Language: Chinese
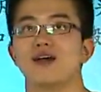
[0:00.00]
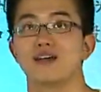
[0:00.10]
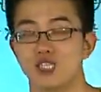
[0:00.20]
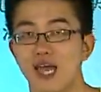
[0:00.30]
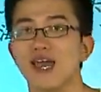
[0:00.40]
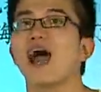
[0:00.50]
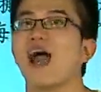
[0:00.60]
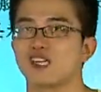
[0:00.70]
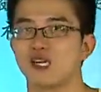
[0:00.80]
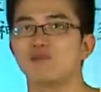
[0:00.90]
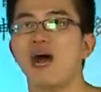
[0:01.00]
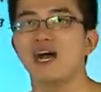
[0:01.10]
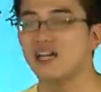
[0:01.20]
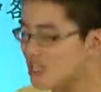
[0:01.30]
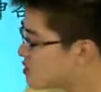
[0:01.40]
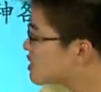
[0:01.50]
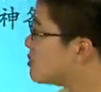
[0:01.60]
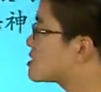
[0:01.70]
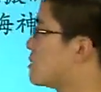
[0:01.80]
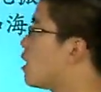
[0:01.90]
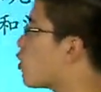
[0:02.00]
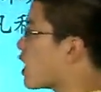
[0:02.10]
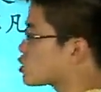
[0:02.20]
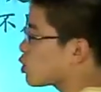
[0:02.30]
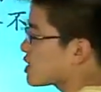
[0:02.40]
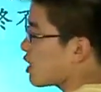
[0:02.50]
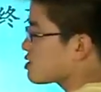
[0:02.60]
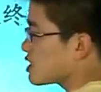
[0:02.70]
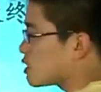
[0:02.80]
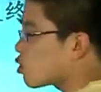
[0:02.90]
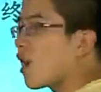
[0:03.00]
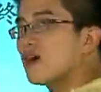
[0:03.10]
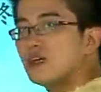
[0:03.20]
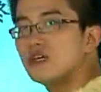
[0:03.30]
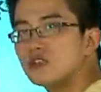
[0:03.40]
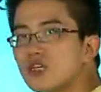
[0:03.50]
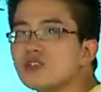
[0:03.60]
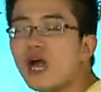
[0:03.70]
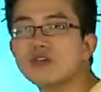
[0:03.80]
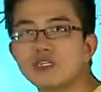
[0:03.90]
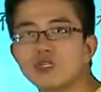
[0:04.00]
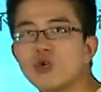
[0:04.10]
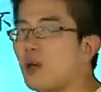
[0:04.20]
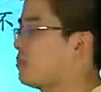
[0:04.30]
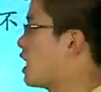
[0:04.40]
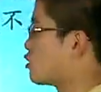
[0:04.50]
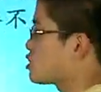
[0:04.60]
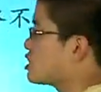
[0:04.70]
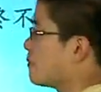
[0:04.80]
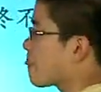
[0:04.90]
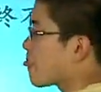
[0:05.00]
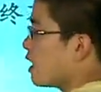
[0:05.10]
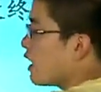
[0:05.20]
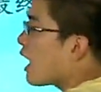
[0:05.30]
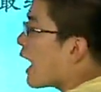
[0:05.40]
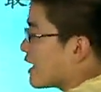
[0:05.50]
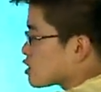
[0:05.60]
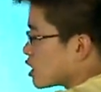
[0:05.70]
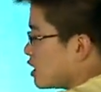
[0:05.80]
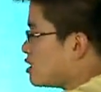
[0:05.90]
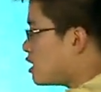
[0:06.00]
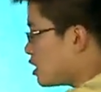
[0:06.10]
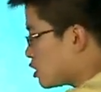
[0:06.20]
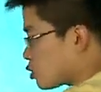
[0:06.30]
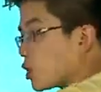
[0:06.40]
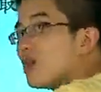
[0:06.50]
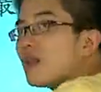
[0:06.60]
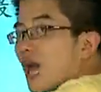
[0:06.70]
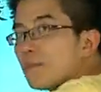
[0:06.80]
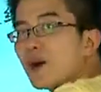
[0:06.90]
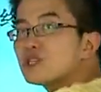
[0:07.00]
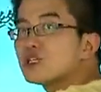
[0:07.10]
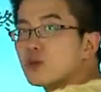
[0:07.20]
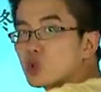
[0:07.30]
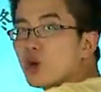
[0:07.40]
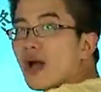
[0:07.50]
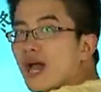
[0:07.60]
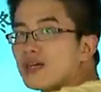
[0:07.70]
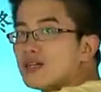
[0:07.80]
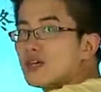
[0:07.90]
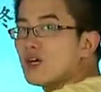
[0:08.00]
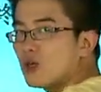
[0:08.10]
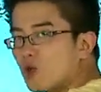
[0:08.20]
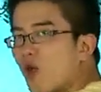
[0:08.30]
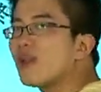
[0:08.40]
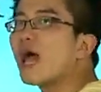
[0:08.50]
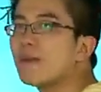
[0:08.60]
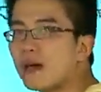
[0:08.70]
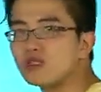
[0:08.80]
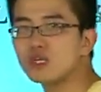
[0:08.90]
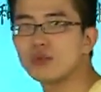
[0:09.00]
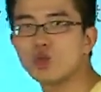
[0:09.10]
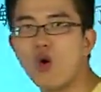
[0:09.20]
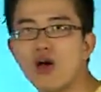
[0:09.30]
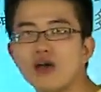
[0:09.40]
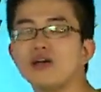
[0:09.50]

海神。海神吧。那么咱们画出一条线段，这条线段表示海神原来搬这么多吧。嗯。原来搬这么多，